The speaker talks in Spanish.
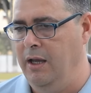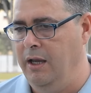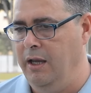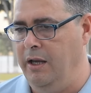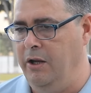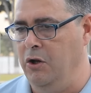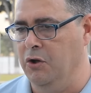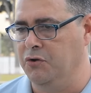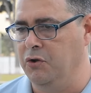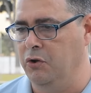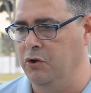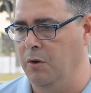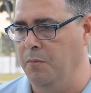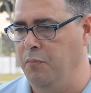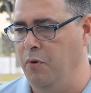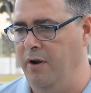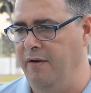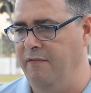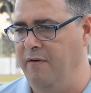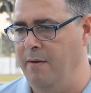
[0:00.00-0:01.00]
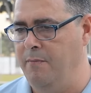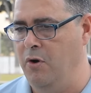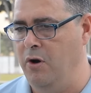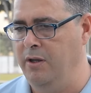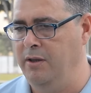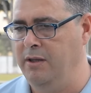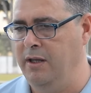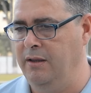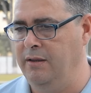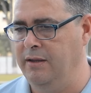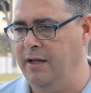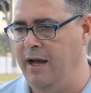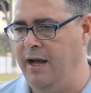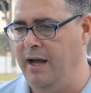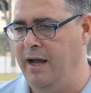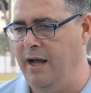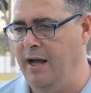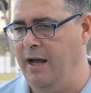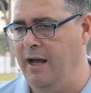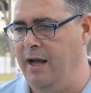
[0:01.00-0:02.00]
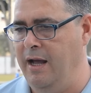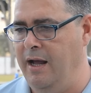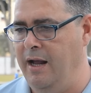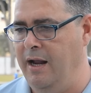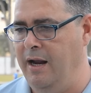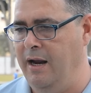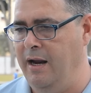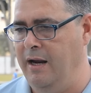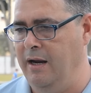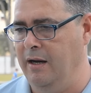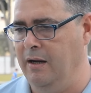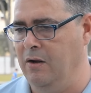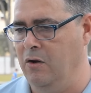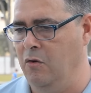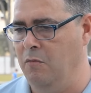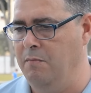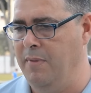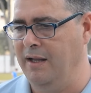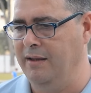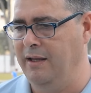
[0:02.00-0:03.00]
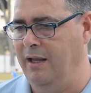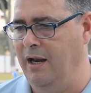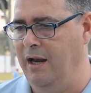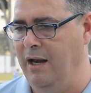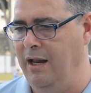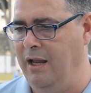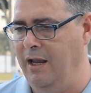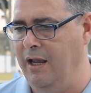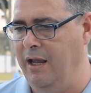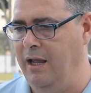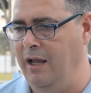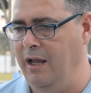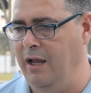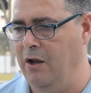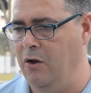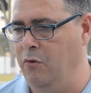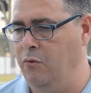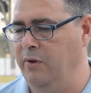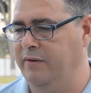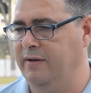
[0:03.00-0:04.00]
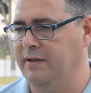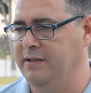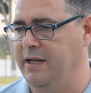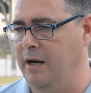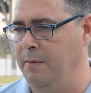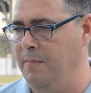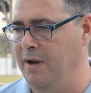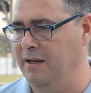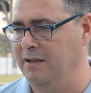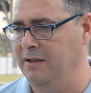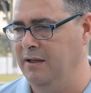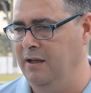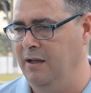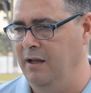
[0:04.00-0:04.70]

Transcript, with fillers: y nosotros pues vamos a intentar combatirle con nuestras armas.